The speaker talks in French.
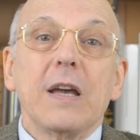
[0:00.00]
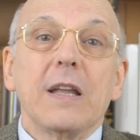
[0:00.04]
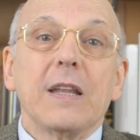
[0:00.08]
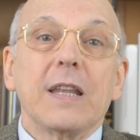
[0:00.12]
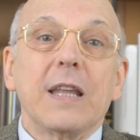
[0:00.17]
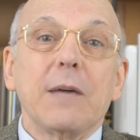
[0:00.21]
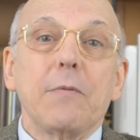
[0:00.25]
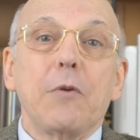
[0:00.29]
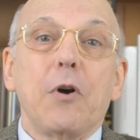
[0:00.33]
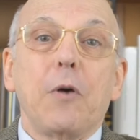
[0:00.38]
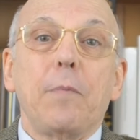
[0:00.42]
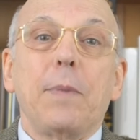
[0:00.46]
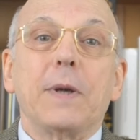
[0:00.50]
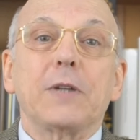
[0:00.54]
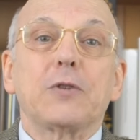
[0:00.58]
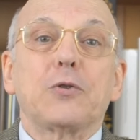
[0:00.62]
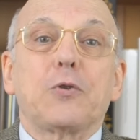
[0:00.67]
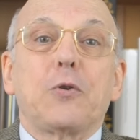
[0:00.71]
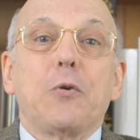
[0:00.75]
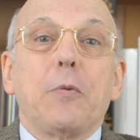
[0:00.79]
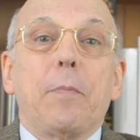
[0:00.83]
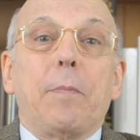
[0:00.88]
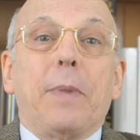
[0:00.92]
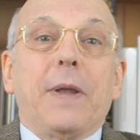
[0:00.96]
D'abord parce
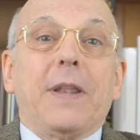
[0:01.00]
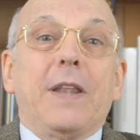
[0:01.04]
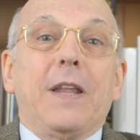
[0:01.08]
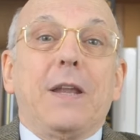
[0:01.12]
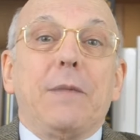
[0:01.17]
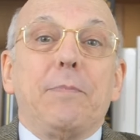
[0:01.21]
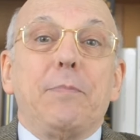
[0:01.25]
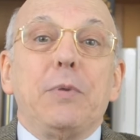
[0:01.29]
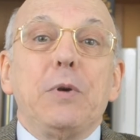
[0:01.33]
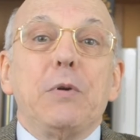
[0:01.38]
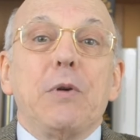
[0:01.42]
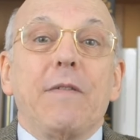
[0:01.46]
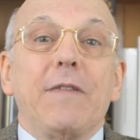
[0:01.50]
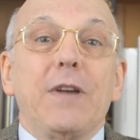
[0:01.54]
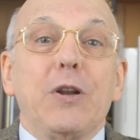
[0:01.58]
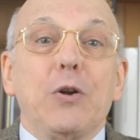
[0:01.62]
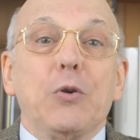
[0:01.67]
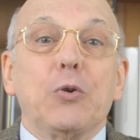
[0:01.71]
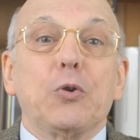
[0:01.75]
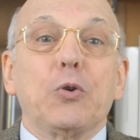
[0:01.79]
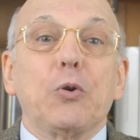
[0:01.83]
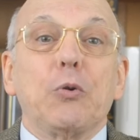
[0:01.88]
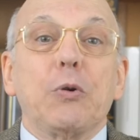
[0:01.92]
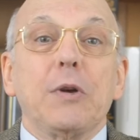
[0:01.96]
que Padre Pio avait
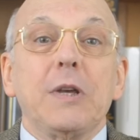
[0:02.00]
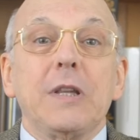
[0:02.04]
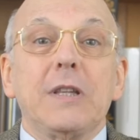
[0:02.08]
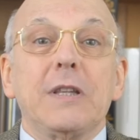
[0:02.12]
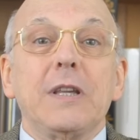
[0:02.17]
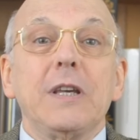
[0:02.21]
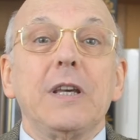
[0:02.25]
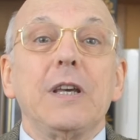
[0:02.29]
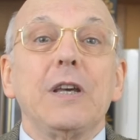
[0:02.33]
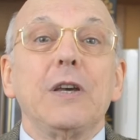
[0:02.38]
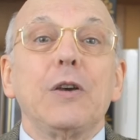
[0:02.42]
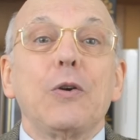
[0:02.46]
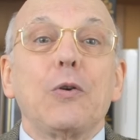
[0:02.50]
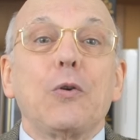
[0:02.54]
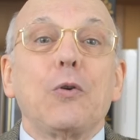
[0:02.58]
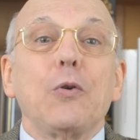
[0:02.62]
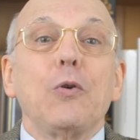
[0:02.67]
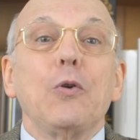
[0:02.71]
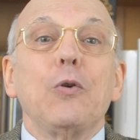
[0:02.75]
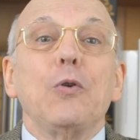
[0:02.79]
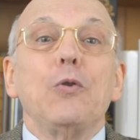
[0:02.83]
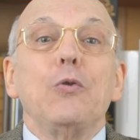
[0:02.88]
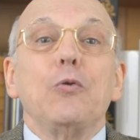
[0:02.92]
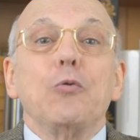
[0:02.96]
l'autorité
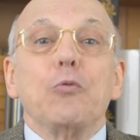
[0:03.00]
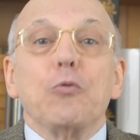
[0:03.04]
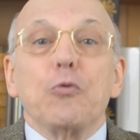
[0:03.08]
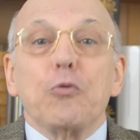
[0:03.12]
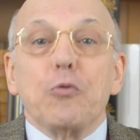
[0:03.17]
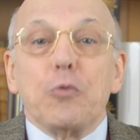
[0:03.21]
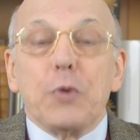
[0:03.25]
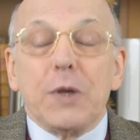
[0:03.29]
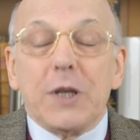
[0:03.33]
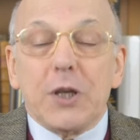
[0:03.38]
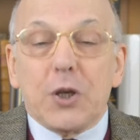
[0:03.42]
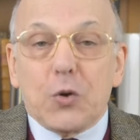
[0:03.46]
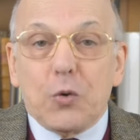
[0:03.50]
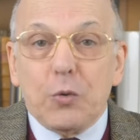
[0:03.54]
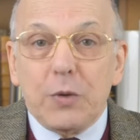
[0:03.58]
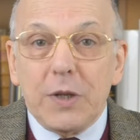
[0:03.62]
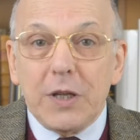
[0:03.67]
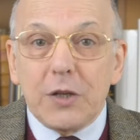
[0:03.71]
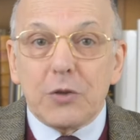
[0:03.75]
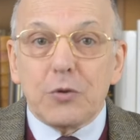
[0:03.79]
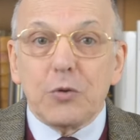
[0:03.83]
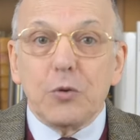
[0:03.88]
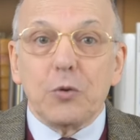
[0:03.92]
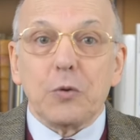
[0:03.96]
que nous lui
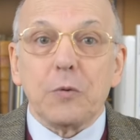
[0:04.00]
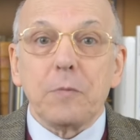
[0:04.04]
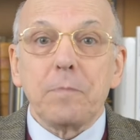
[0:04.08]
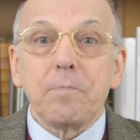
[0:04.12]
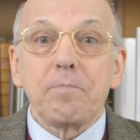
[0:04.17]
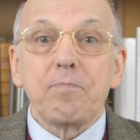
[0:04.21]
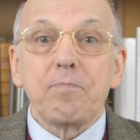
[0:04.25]
connaissons,